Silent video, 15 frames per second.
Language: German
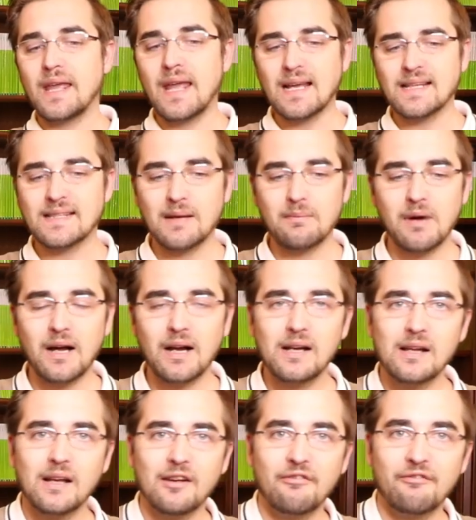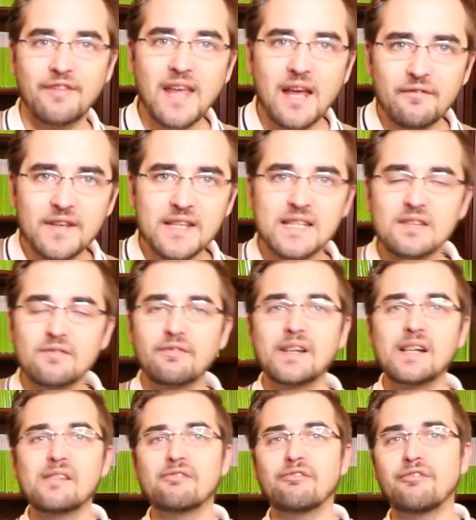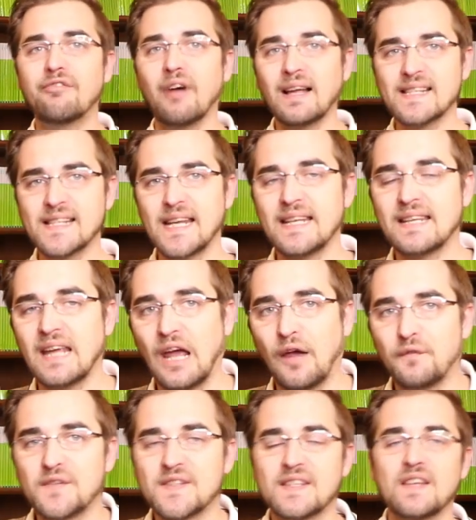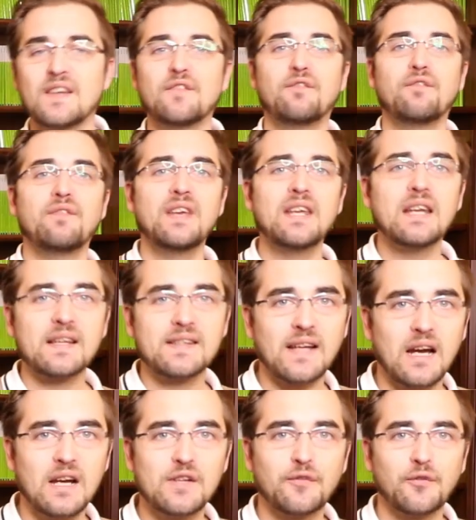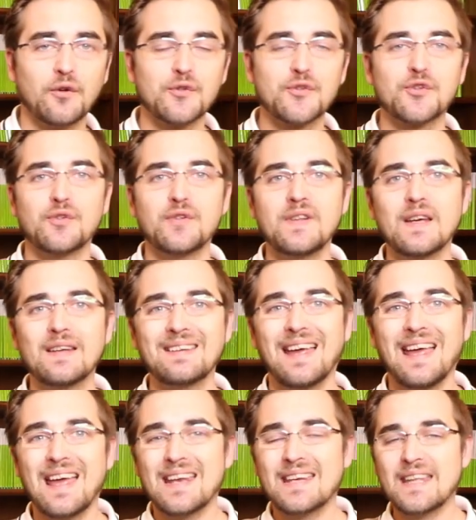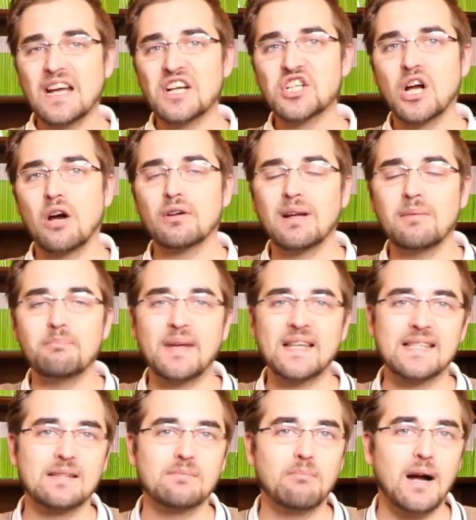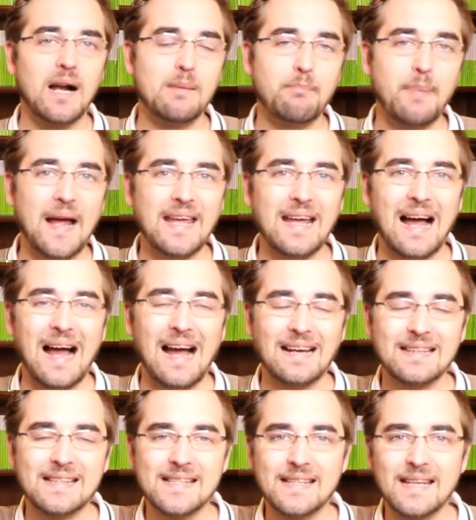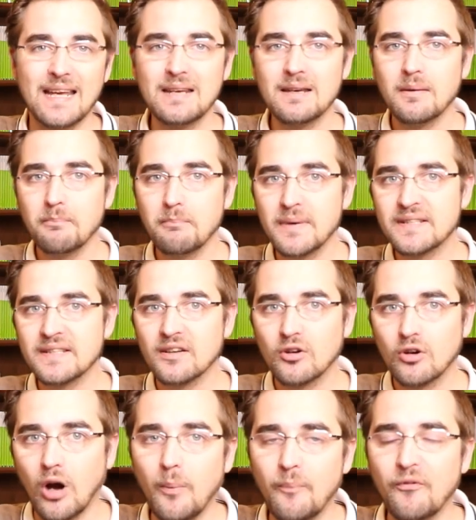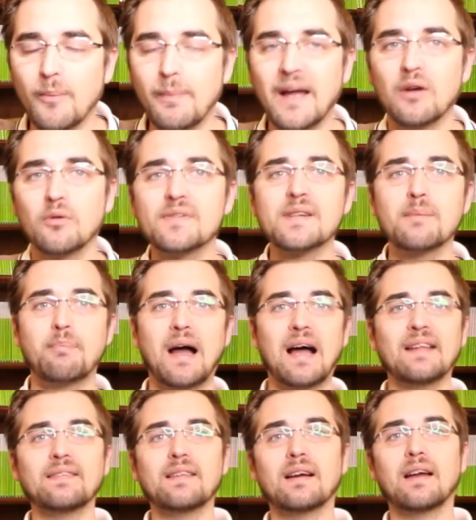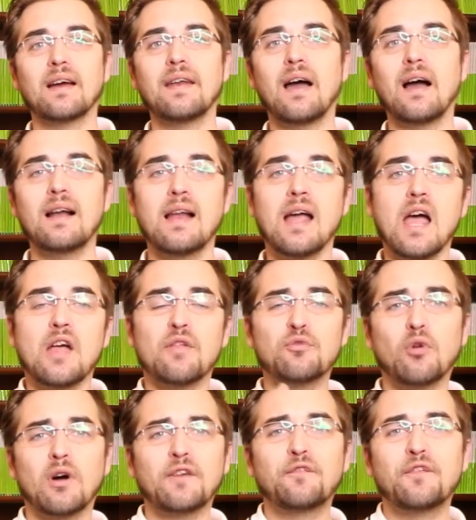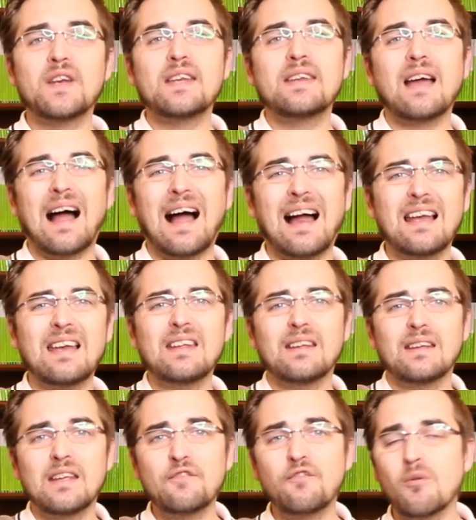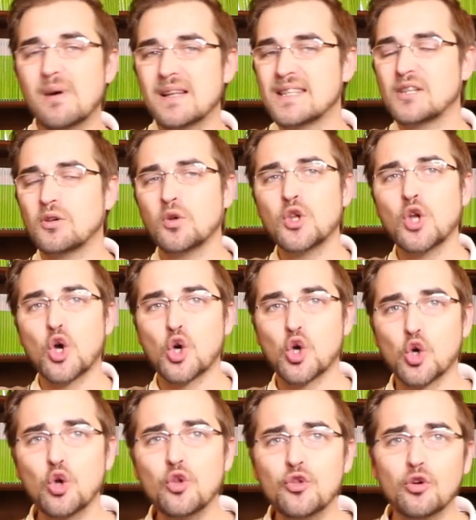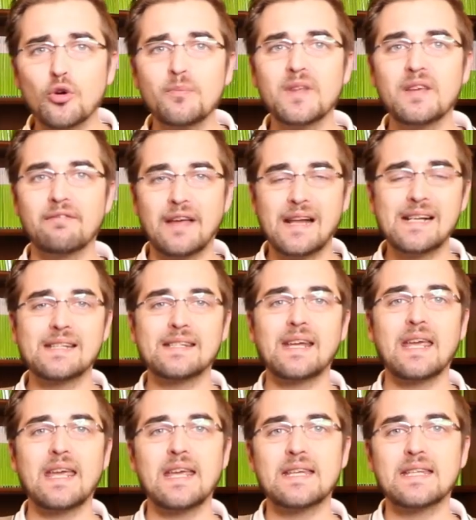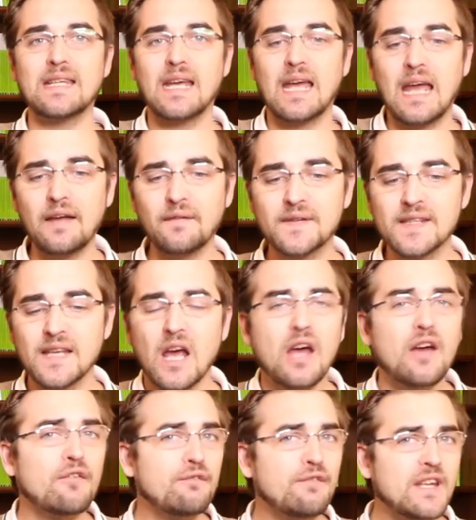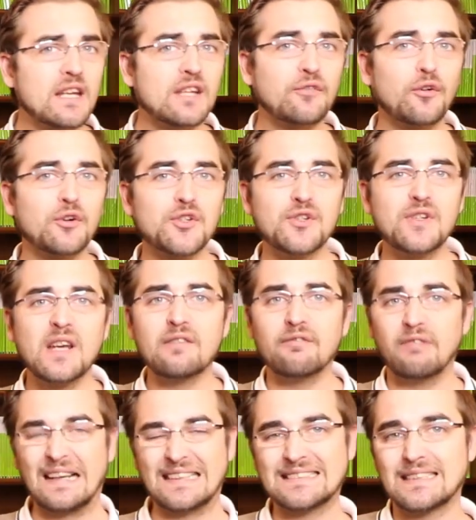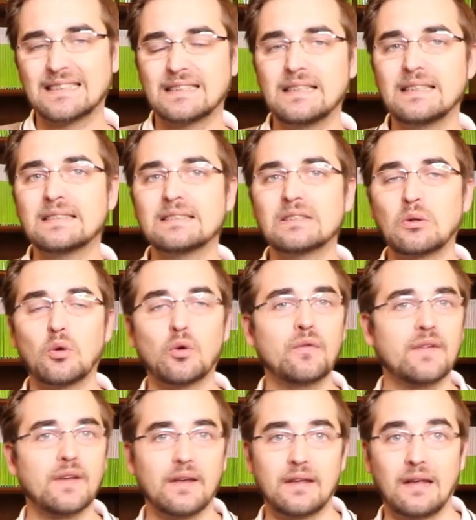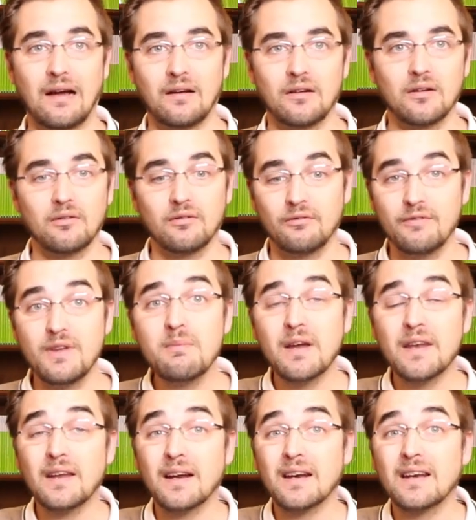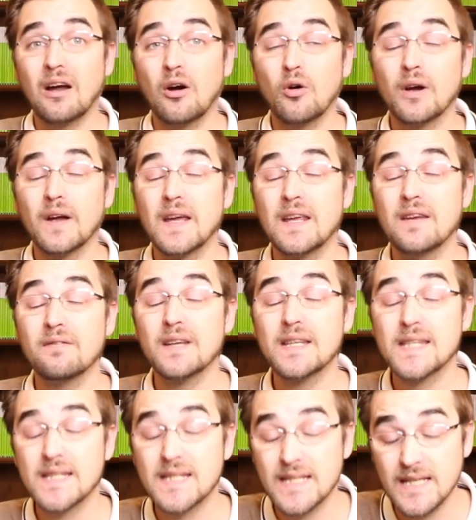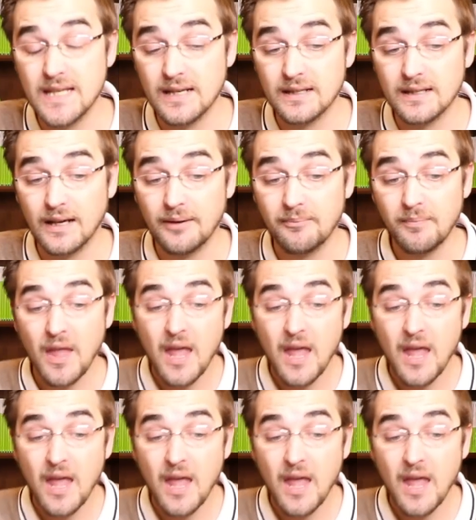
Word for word: erst einmal, wer wissen will, was ETFs sind, wie das alles funktioniert, der schaut am besten mal bei Aktien mit Kopf vorbei, unseren Partnerkanal. Dort findet ihr alle Informationen rund um die Welt der ETFs, wie das funktioniert, was das ist und ja, wie man darin auch investieren kann.